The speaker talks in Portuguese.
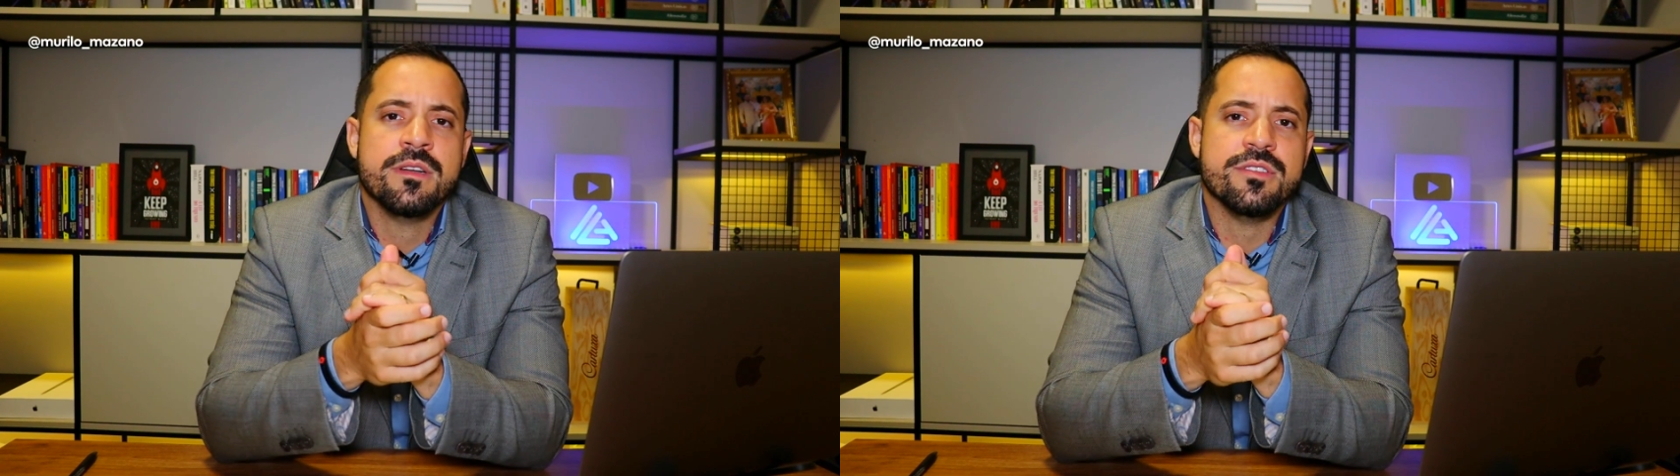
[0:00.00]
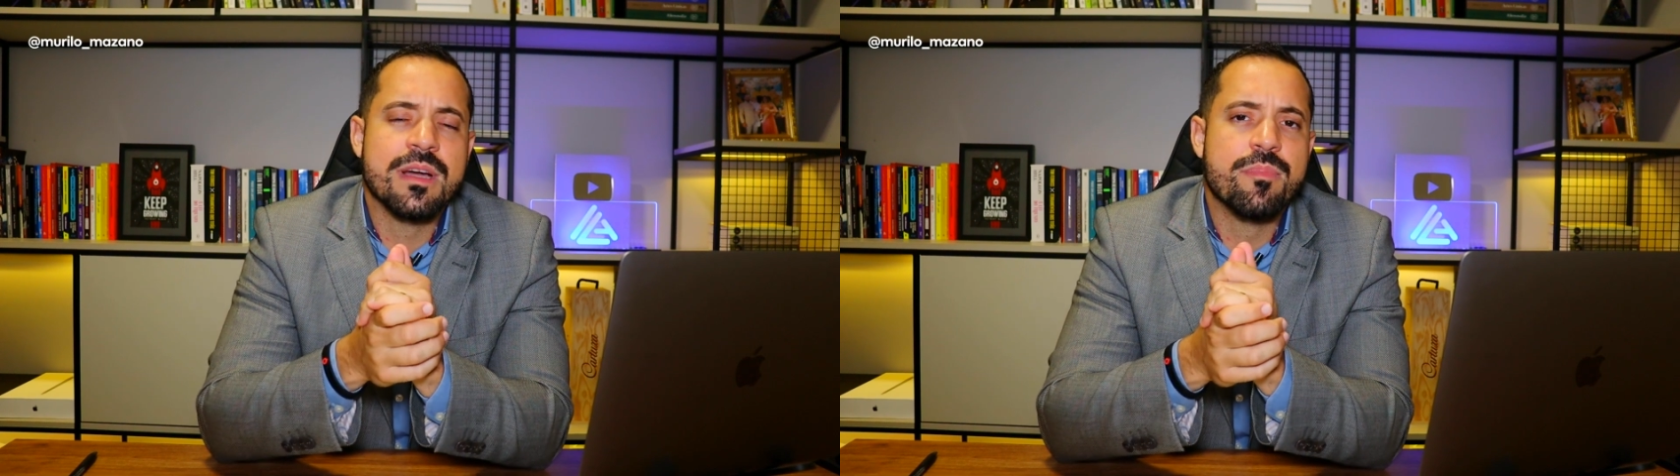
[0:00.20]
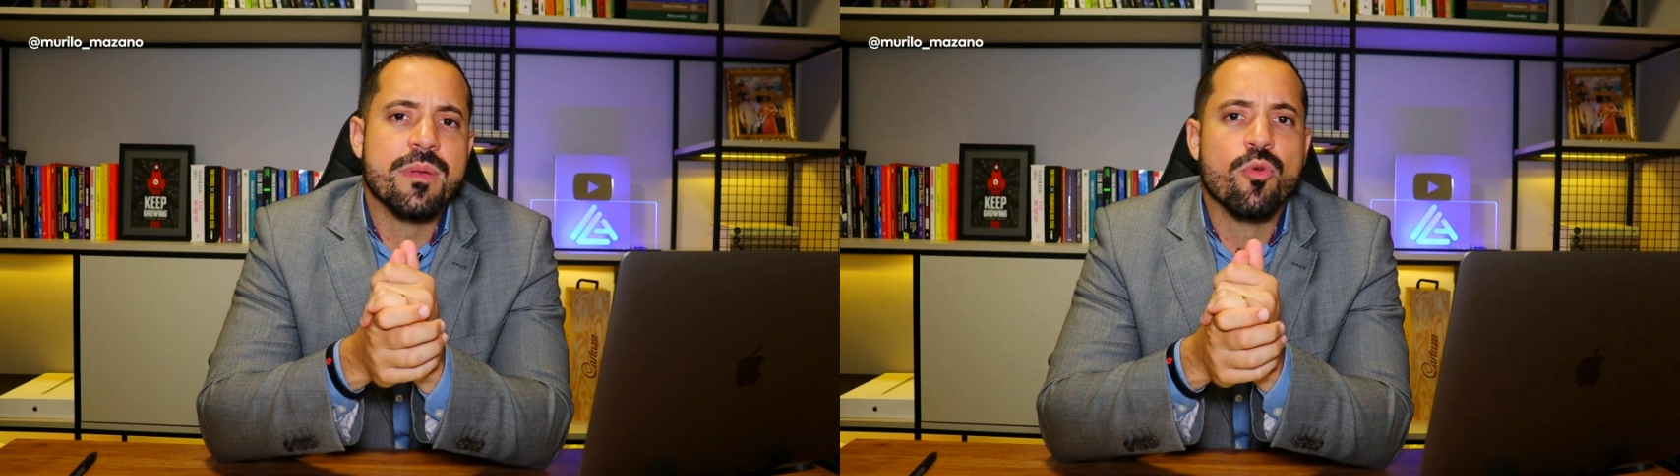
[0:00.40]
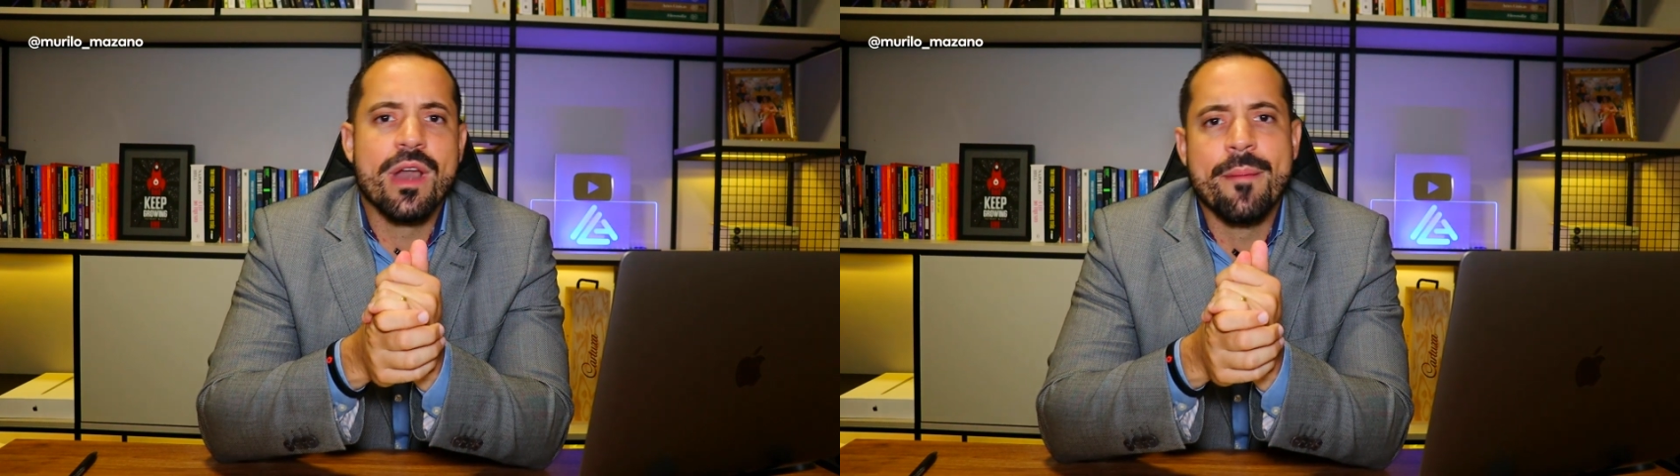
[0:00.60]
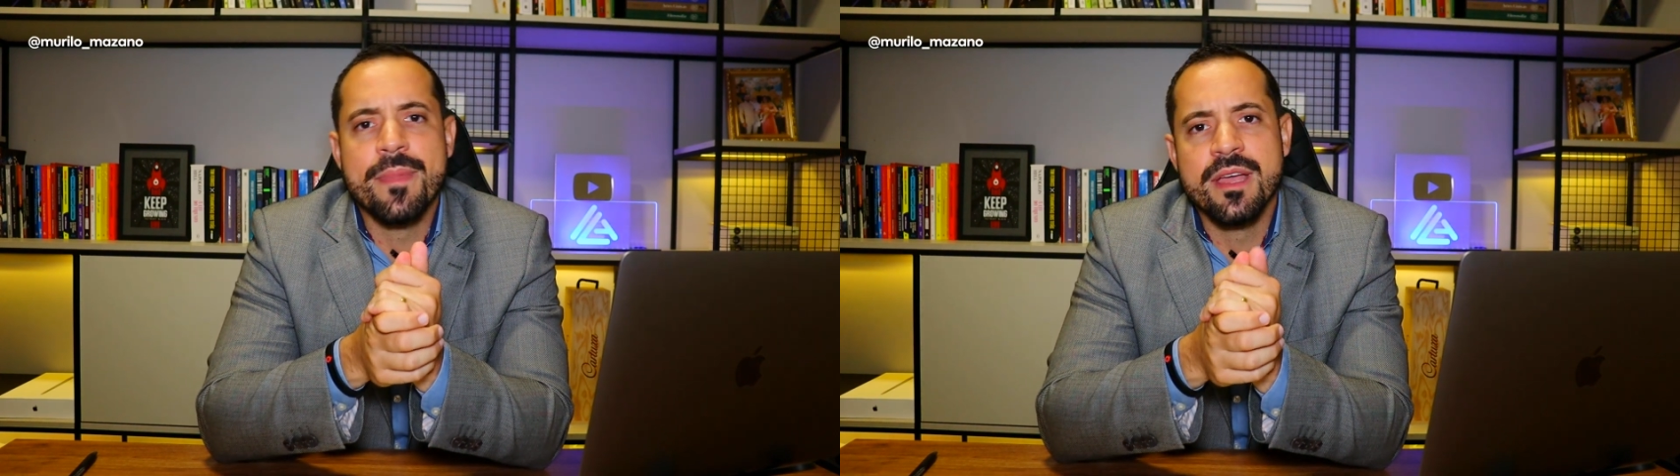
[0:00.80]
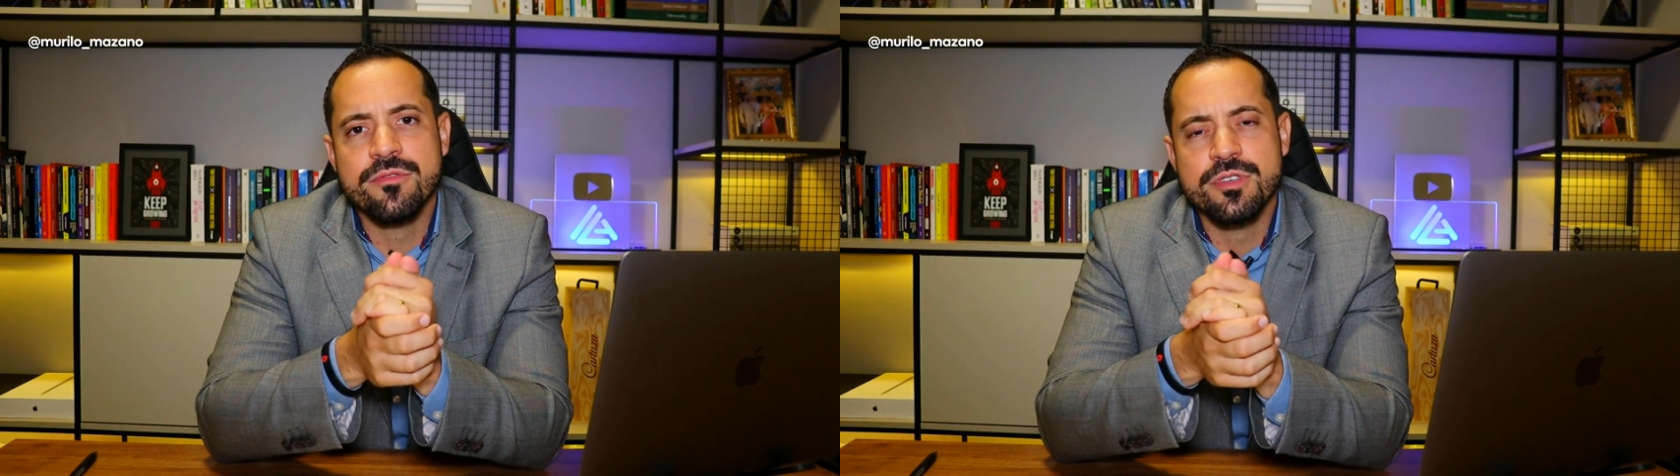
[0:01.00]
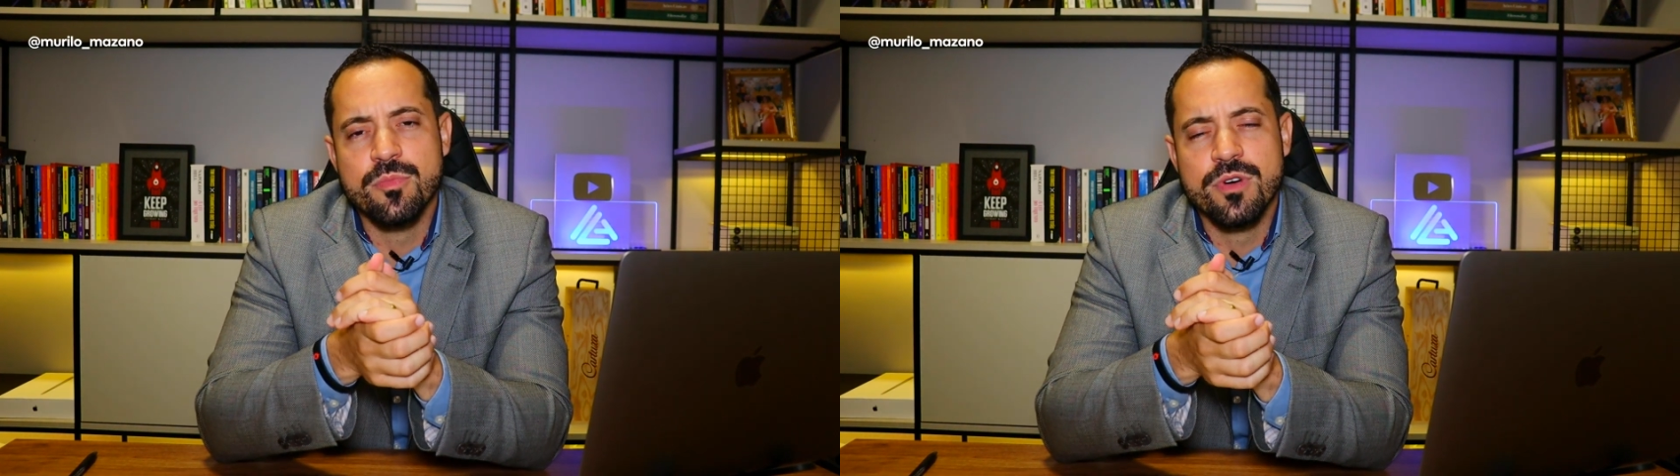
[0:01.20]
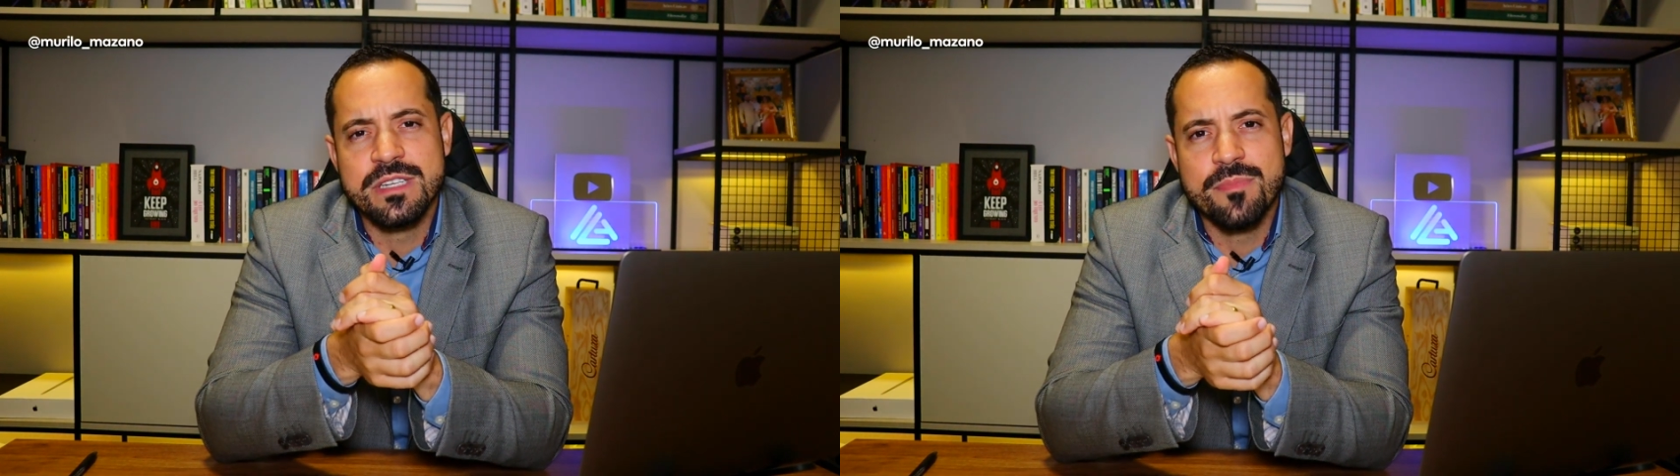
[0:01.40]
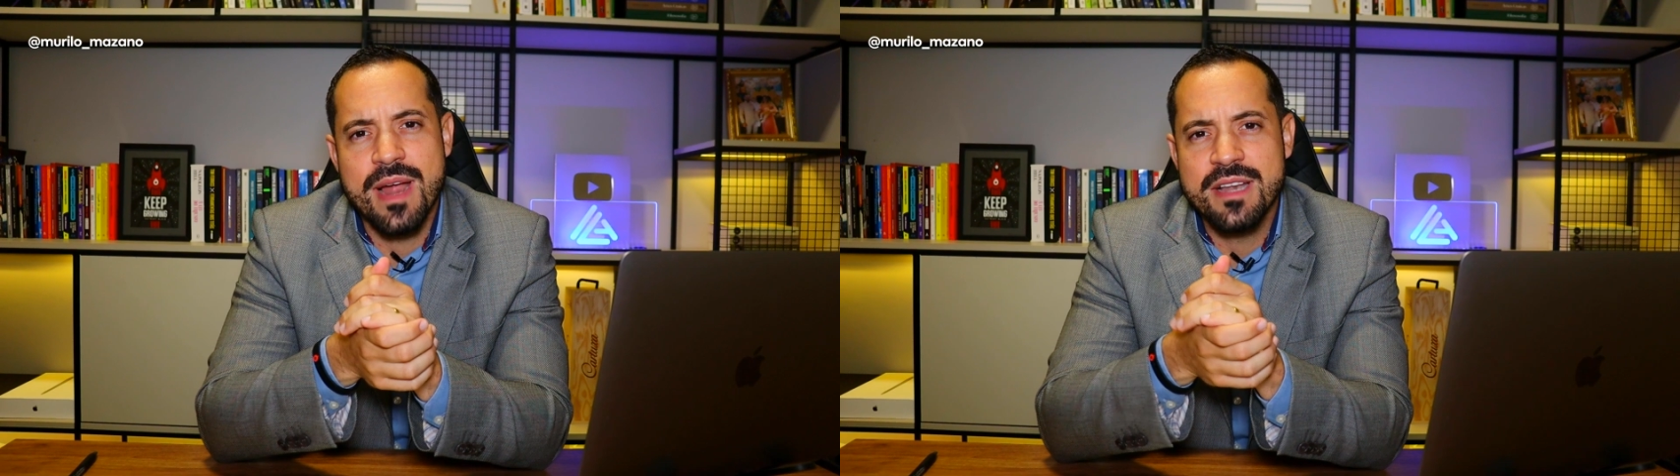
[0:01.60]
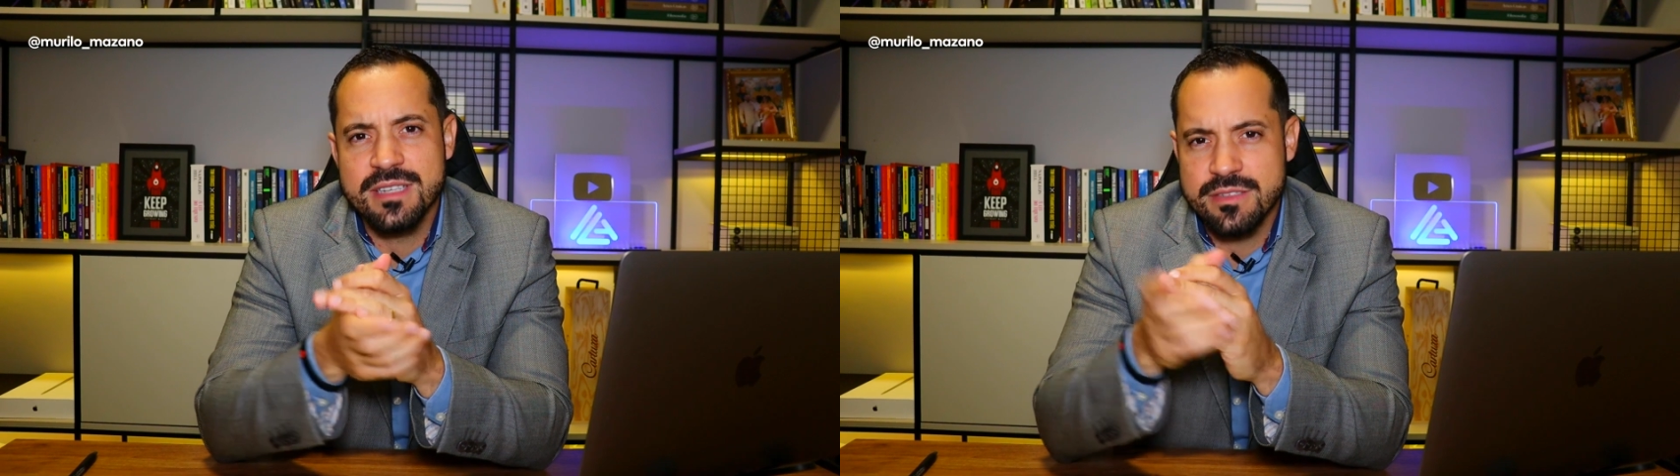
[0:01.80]
de aprimoramento de boas
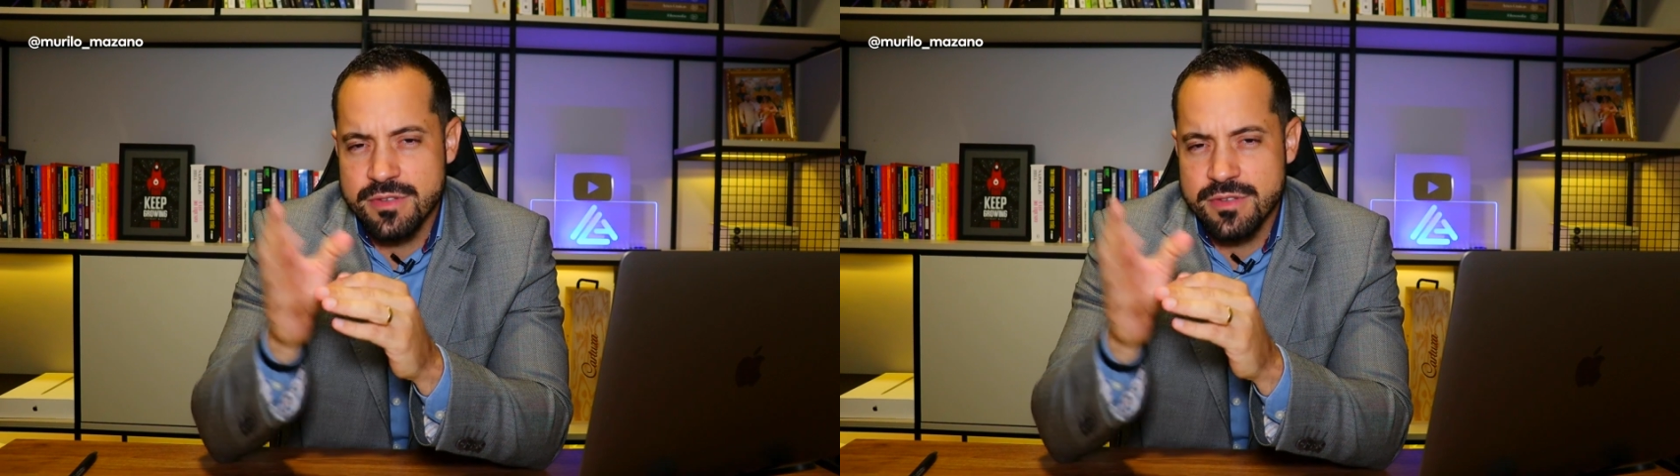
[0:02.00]
práticas,